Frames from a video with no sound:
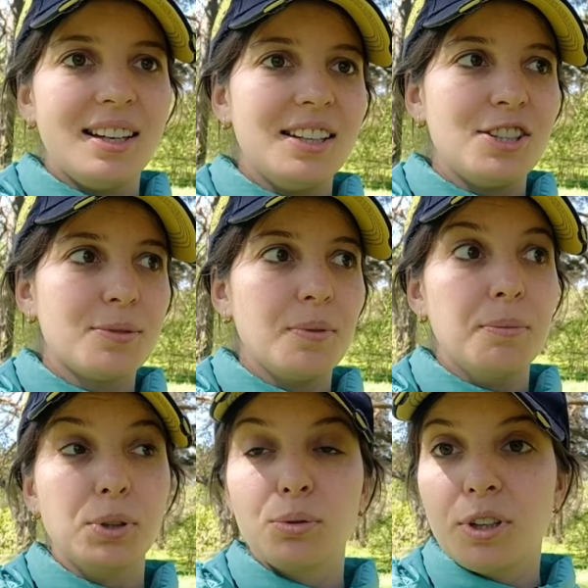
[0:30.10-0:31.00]
Сейчас
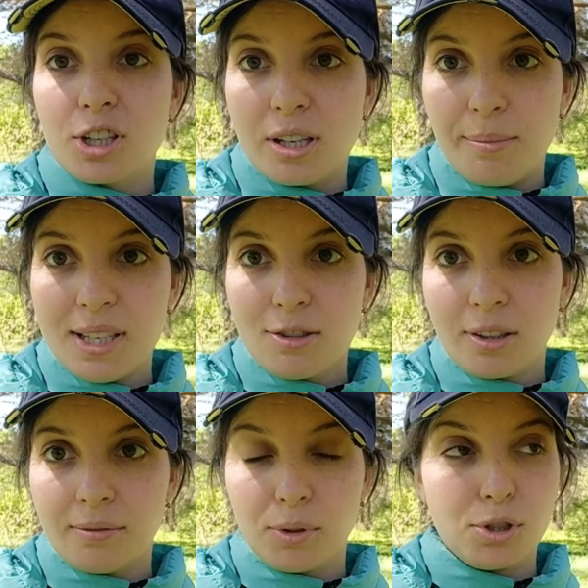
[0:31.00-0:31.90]
мы тут нашли
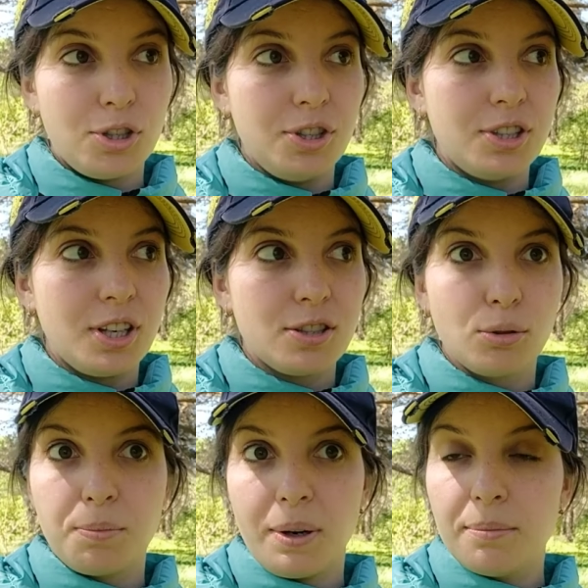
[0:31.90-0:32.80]
место, очень интересно,
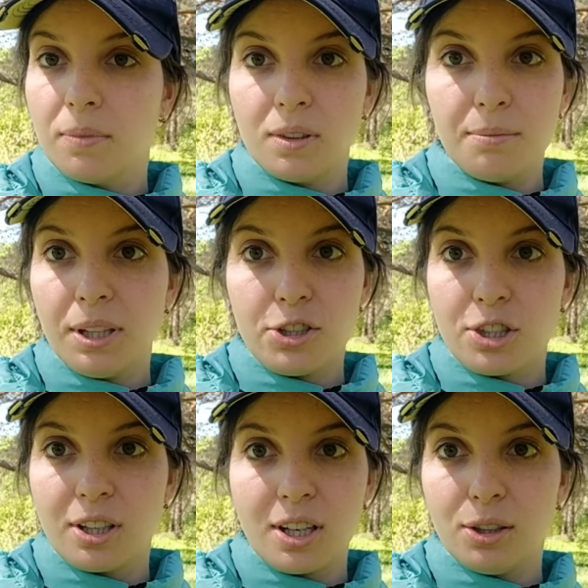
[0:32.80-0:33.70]
тут прям
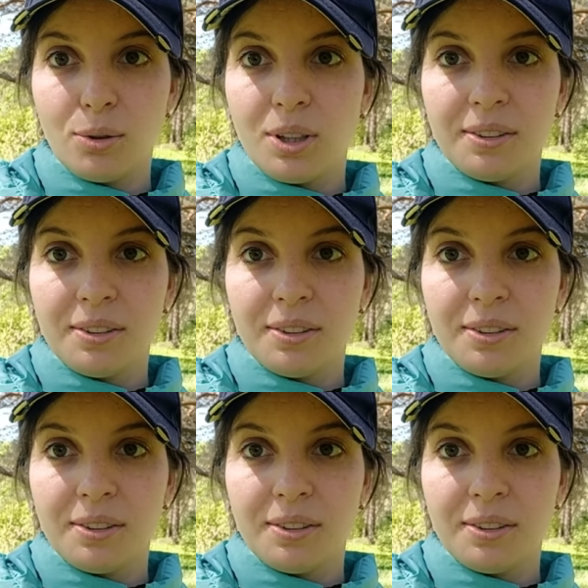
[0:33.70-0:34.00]
палочный городок.